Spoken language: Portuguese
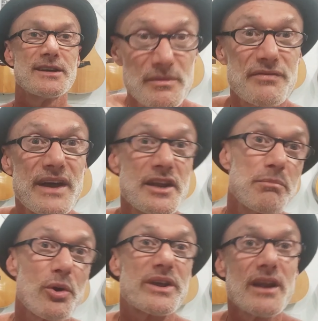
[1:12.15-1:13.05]
Uma vénia
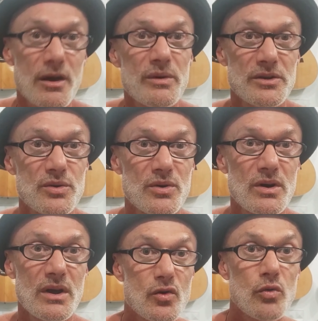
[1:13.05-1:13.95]
para o que ele aguentou
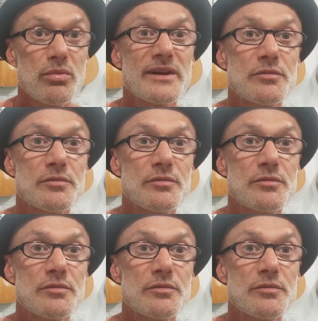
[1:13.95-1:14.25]
uma